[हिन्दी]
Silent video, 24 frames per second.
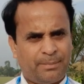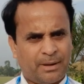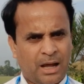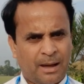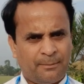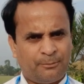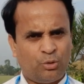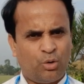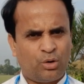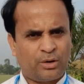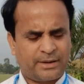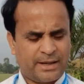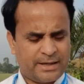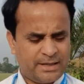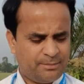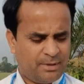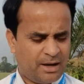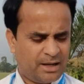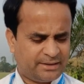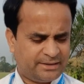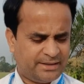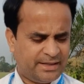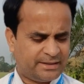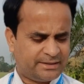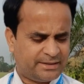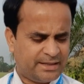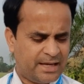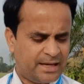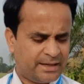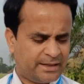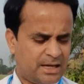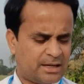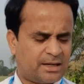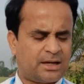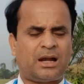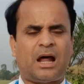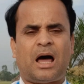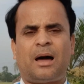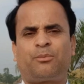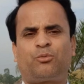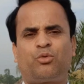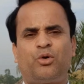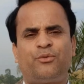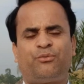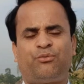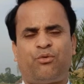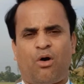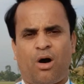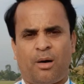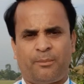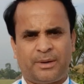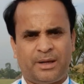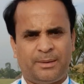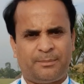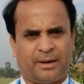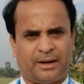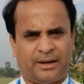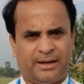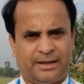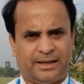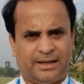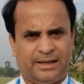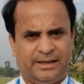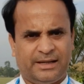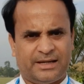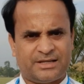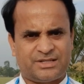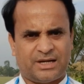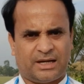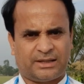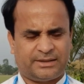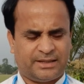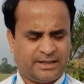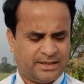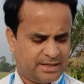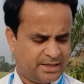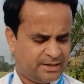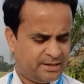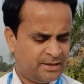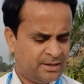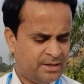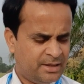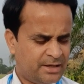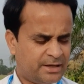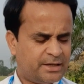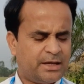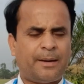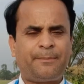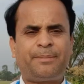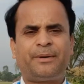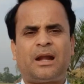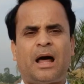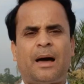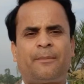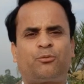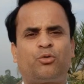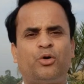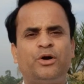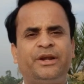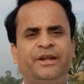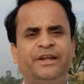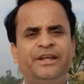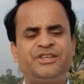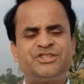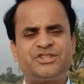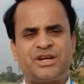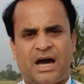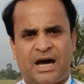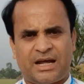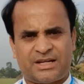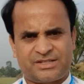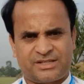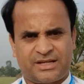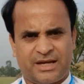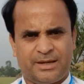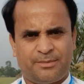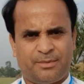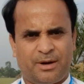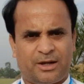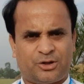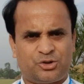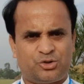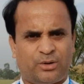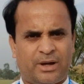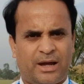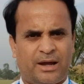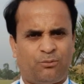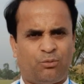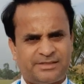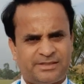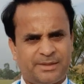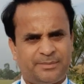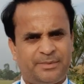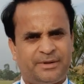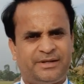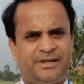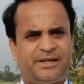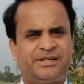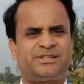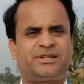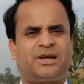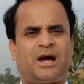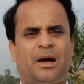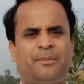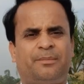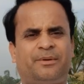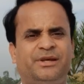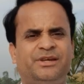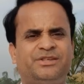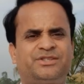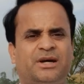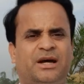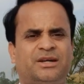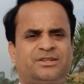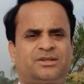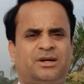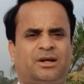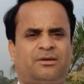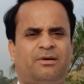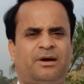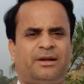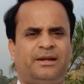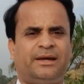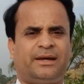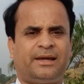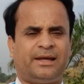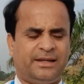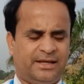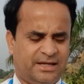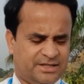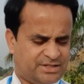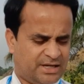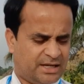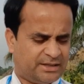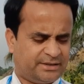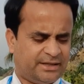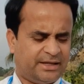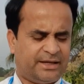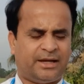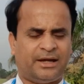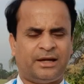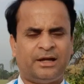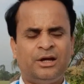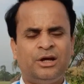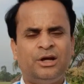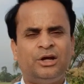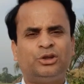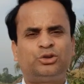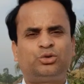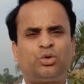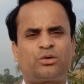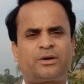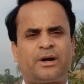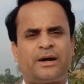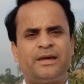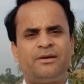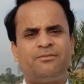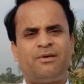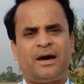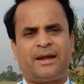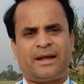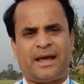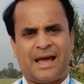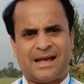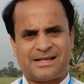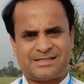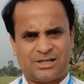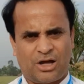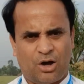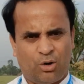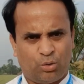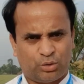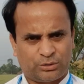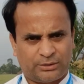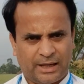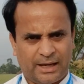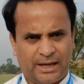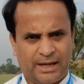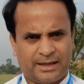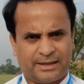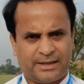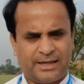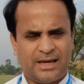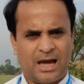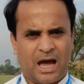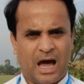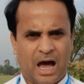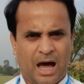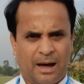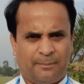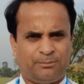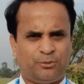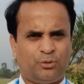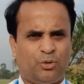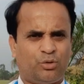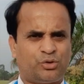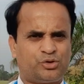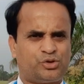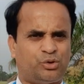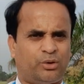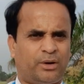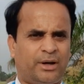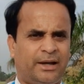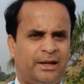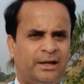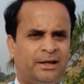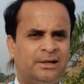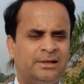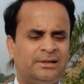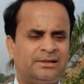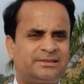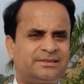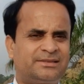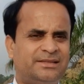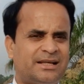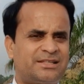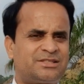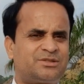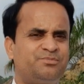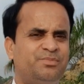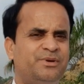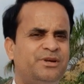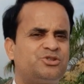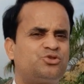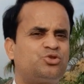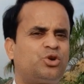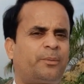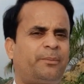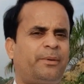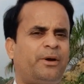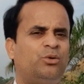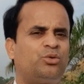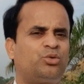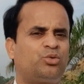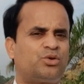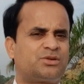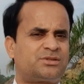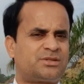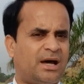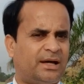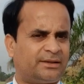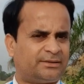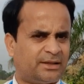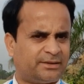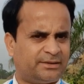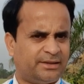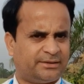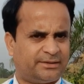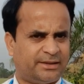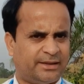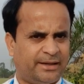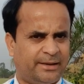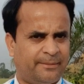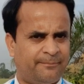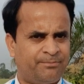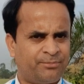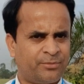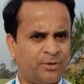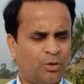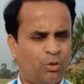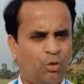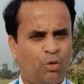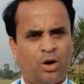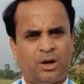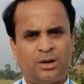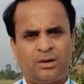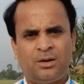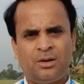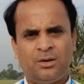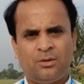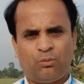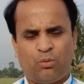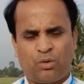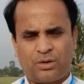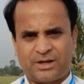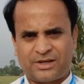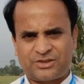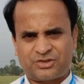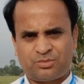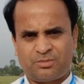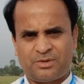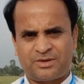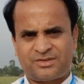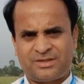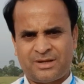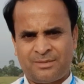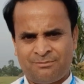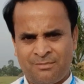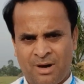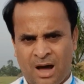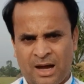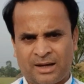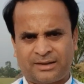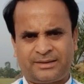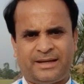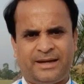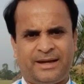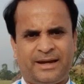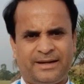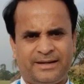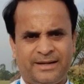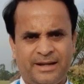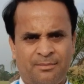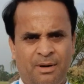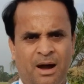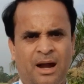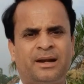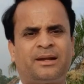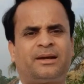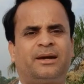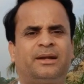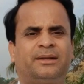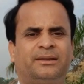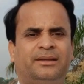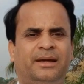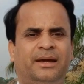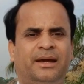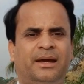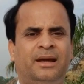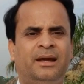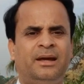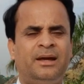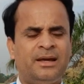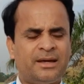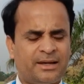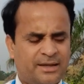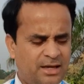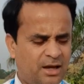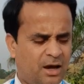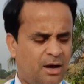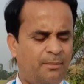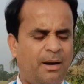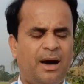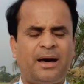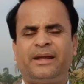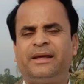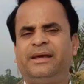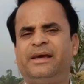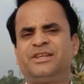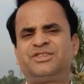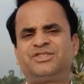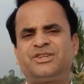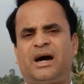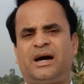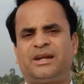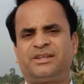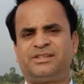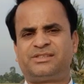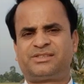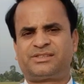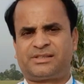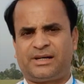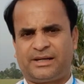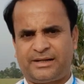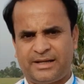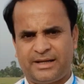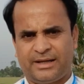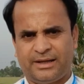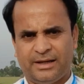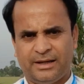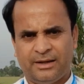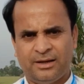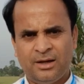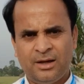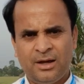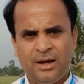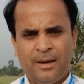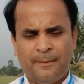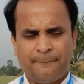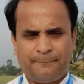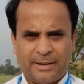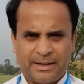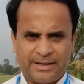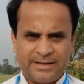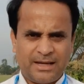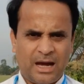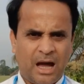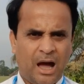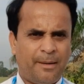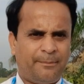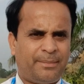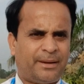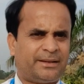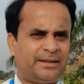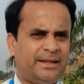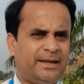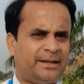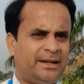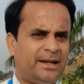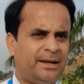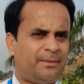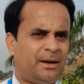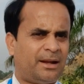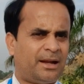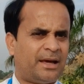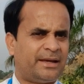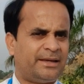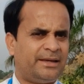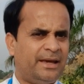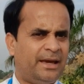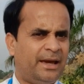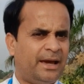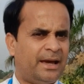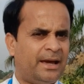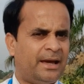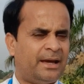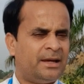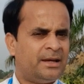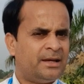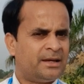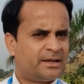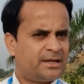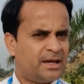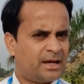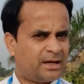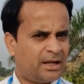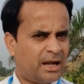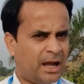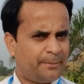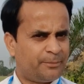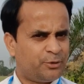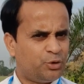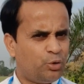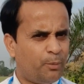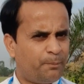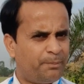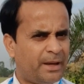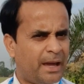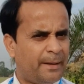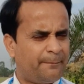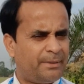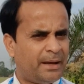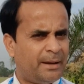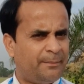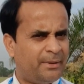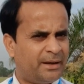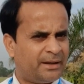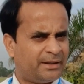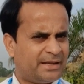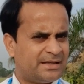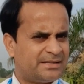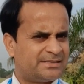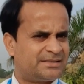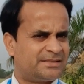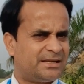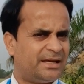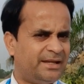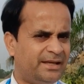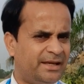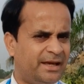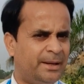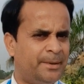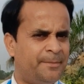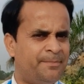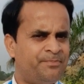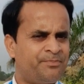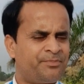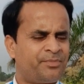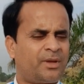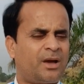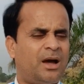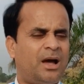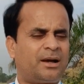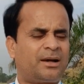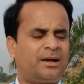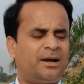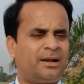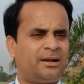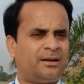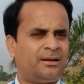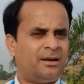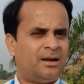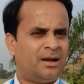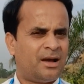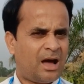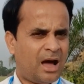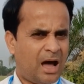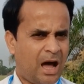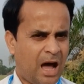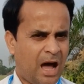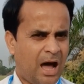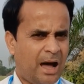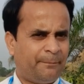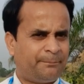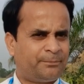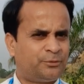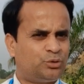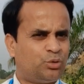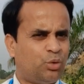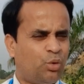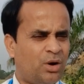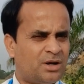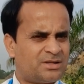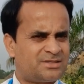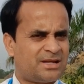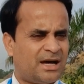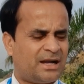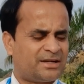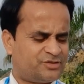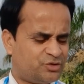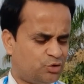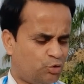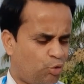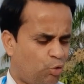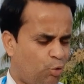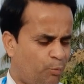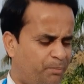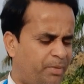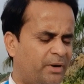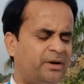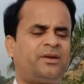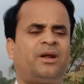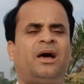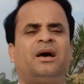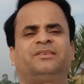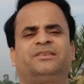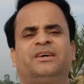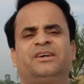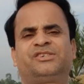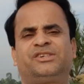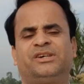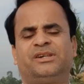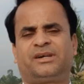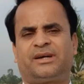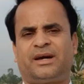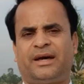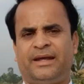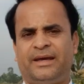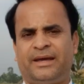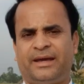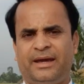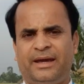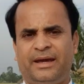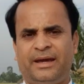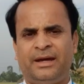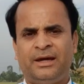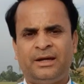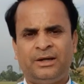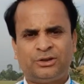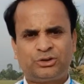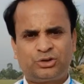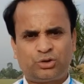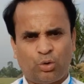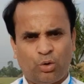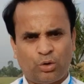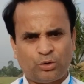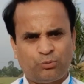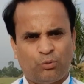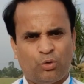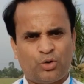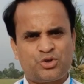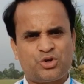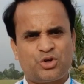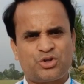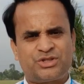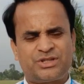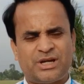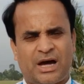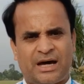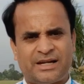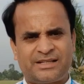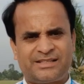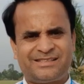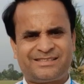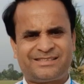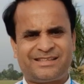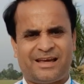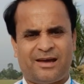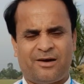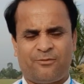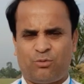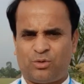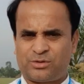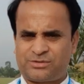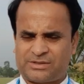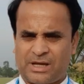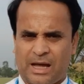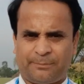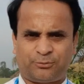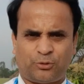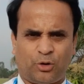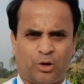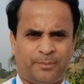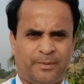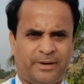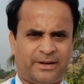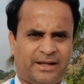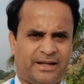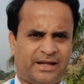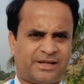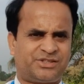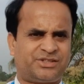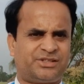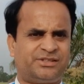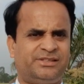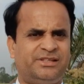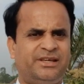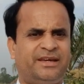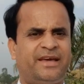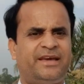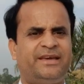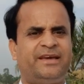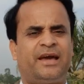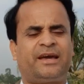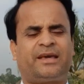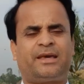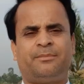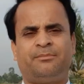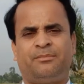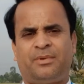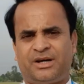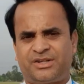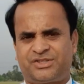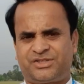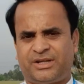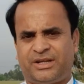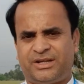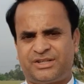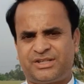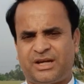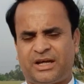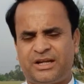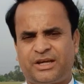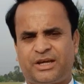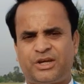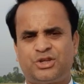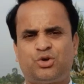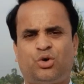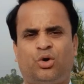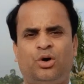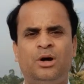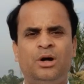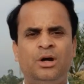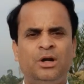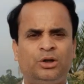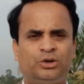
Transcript: पर हम लोग कई बार देखते हैं कि अगर आप कोई फॉर्म ही भरने के लिए जाते हैं या फिर आप कोई रिचार्ज कई बार जो है किसी भी डिश का आप रिचार्ज करवाने के लिए जाते हैं तो कई बार ऐसा होता है कि आप लोग जो है दस बीस रुपए उनको सादा देते हैं और वो कस्टमर से मांगते हैं डिमांड करते हैं कि हमारे ये चार्जेस कटेंगे पर यहां पर देखने वाला ये है कि अगर आप यूपीआई पेमेंट के जरिए अगर आप 2000 से ऊपर ट्रांजैक्शन करेंगे तो वो जो चार्जेस हैं वो साफ तौर पर डायरेक्शन दी गई है कि मर्चेंट यानी कि जो